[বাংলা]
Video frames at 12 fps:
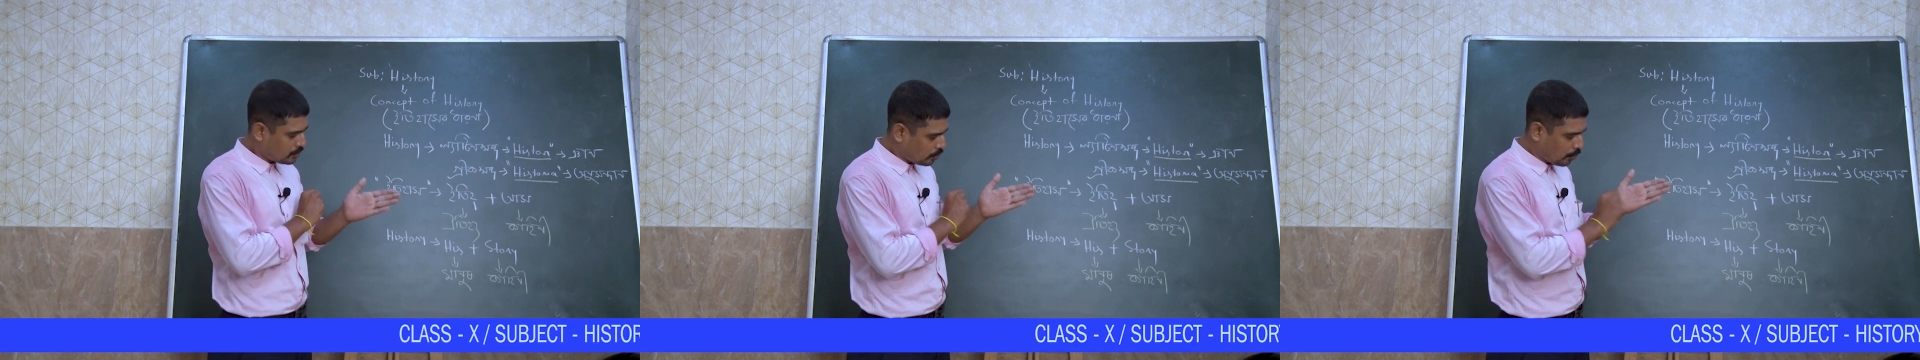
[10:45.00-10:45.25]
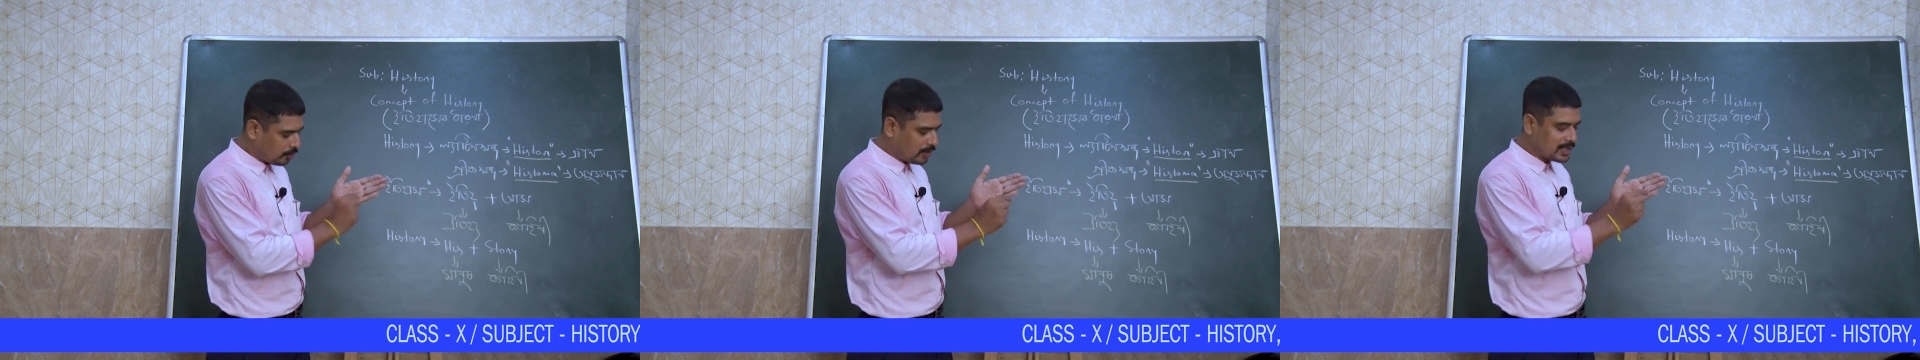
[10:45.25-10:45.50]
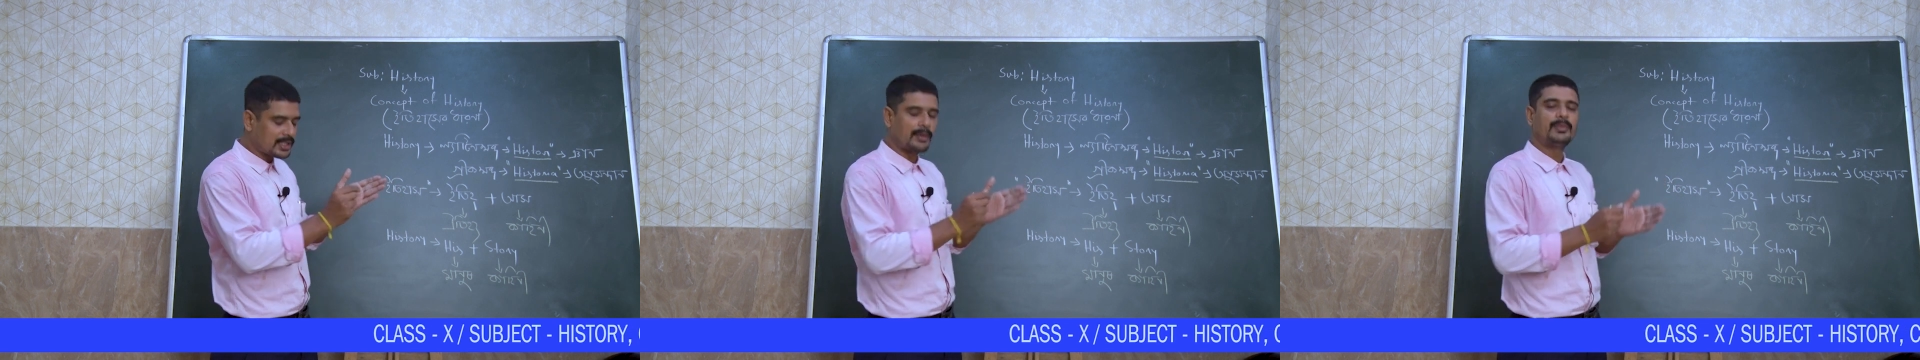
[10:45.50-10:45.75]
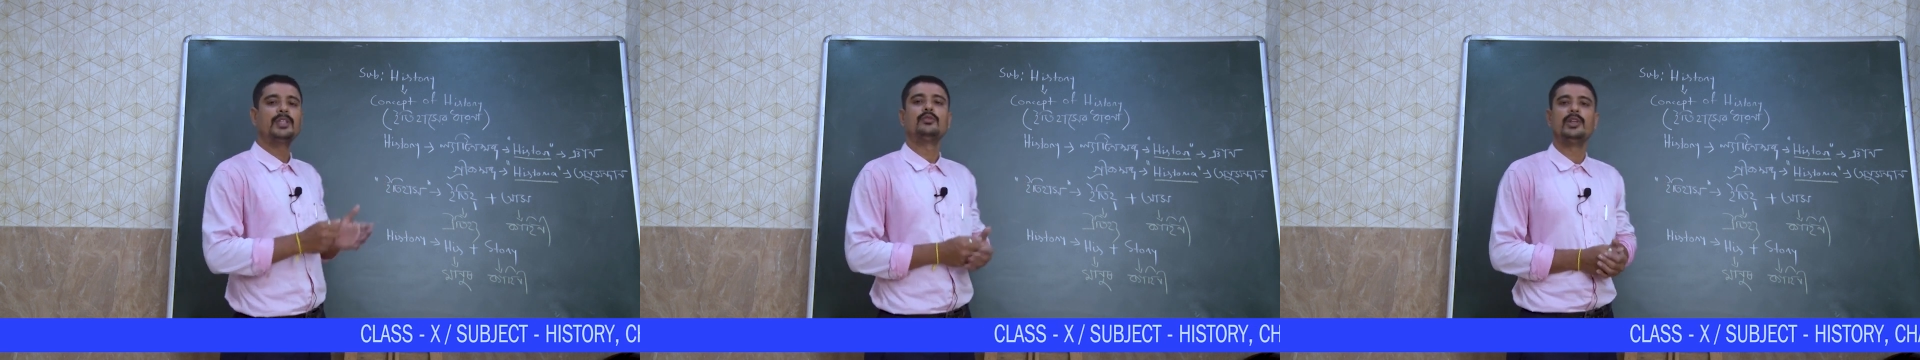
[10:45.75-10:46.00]
সকলের
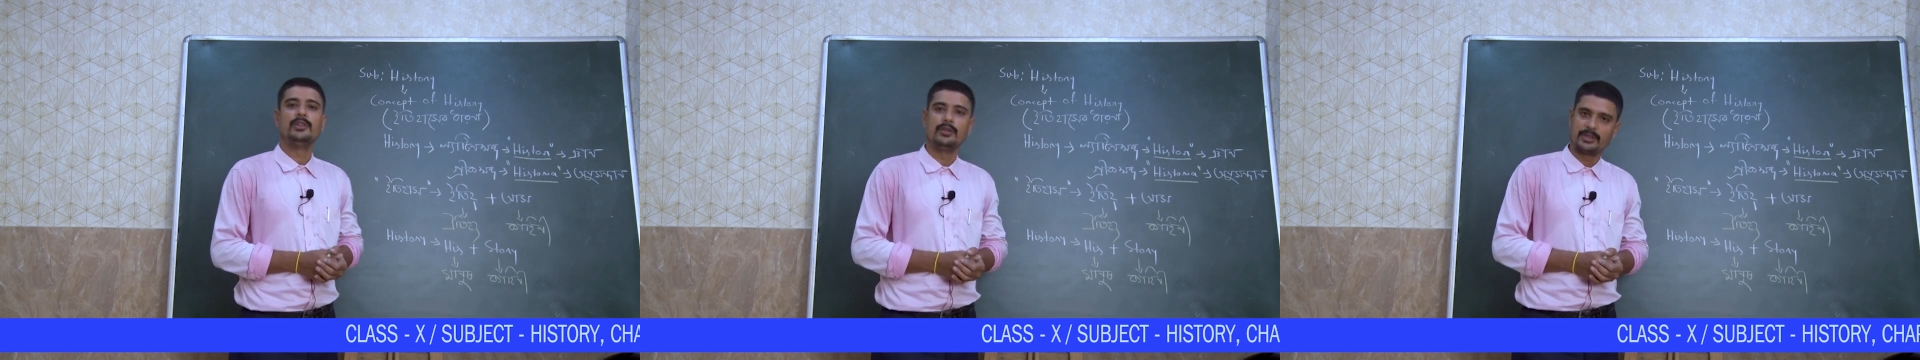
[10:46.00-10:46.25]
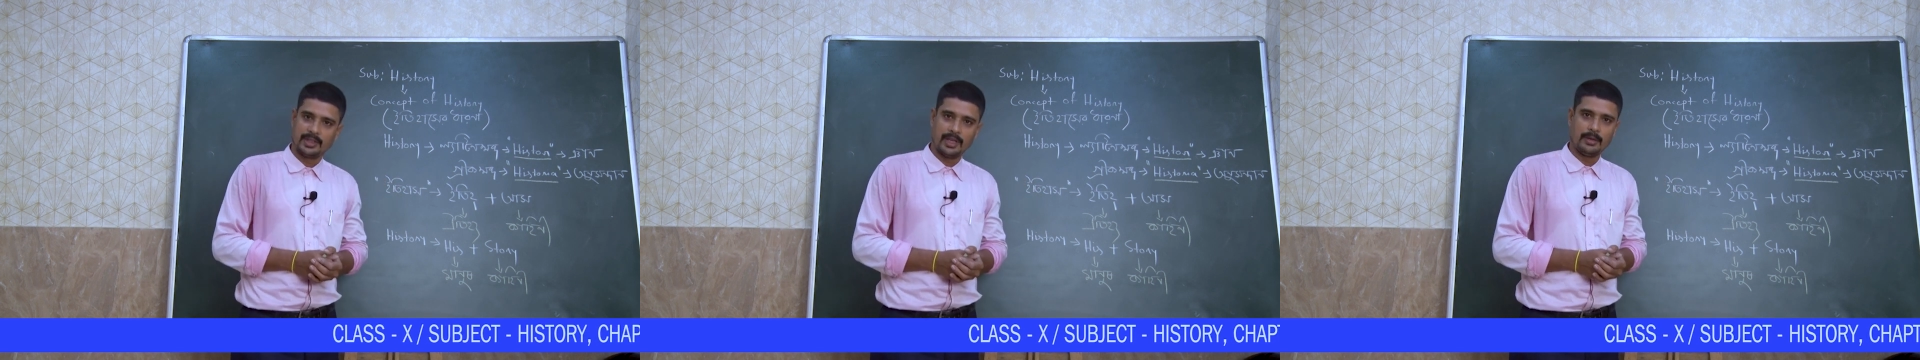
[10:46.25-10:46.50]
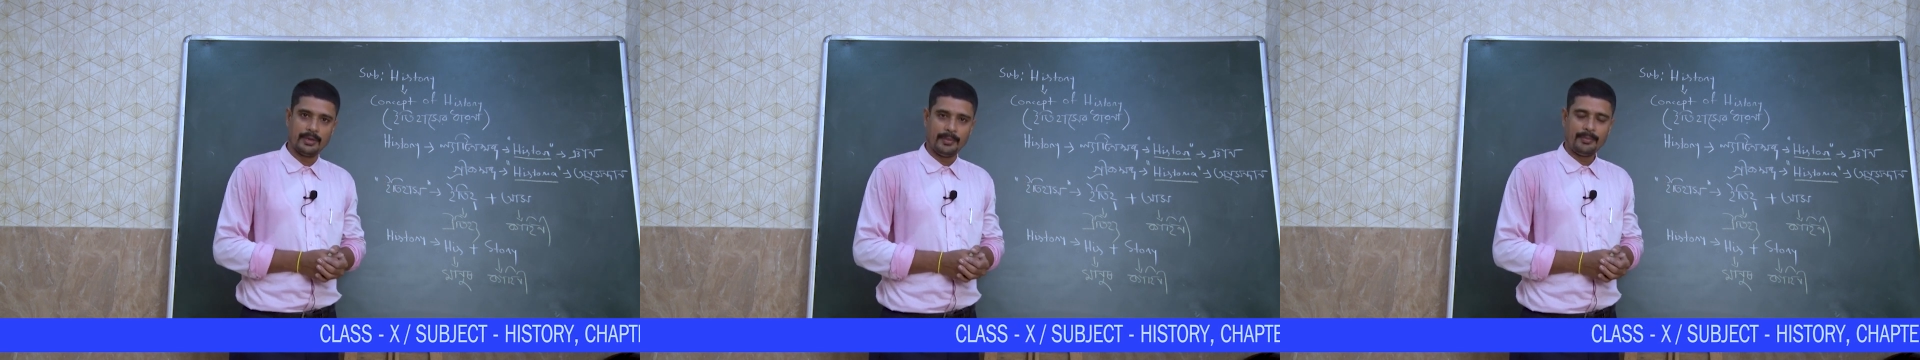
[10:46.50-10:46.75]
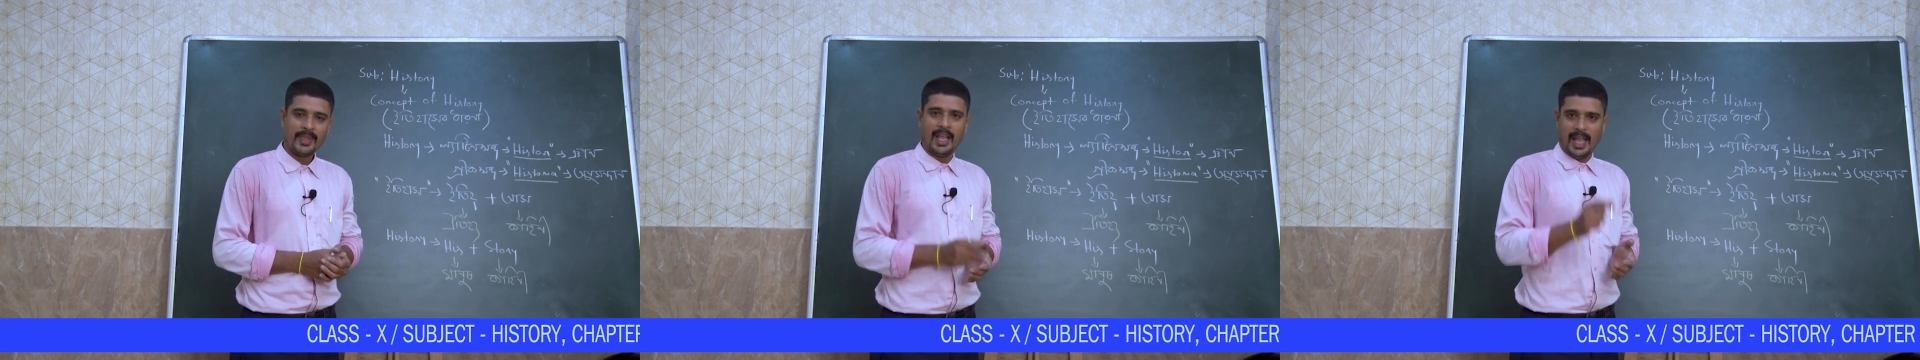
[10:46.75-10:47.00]
সামনে তুলে ধরতে হবে
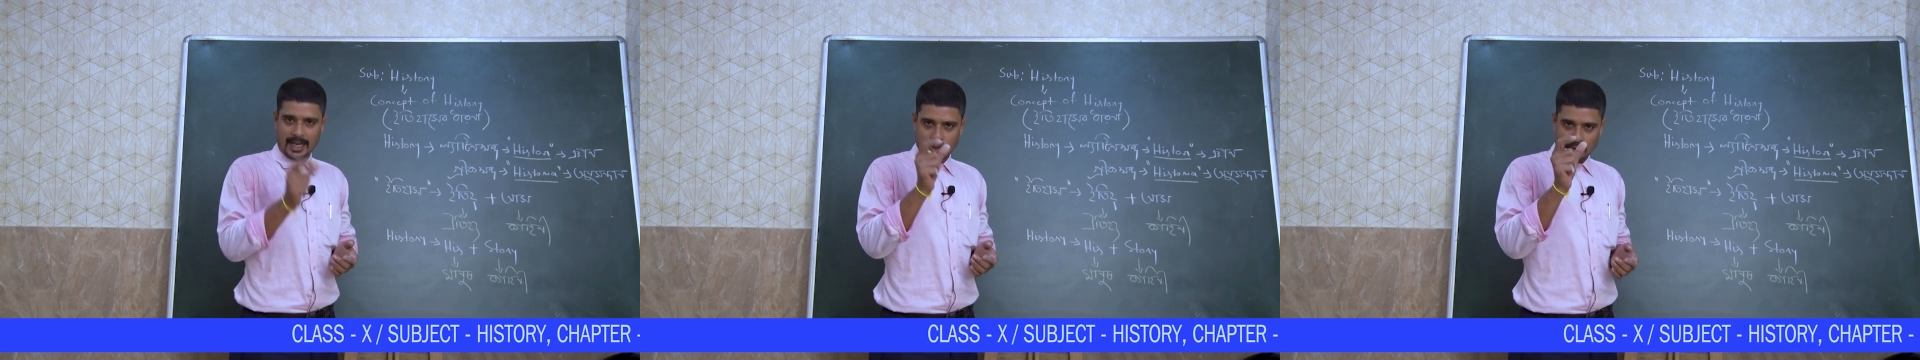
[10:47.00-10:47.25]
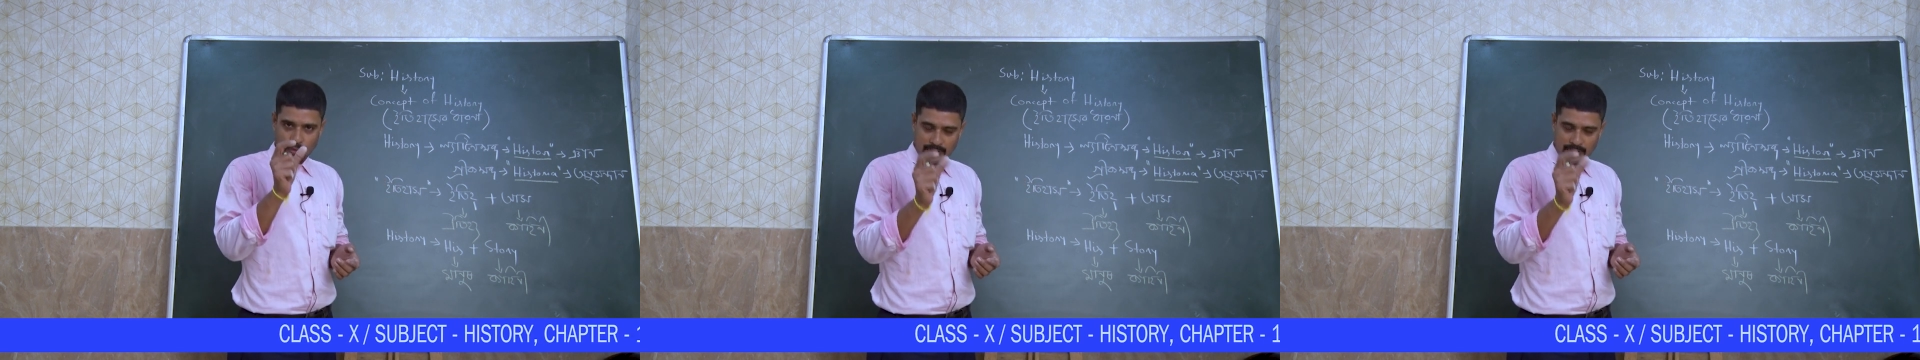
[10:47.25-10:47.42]
একজন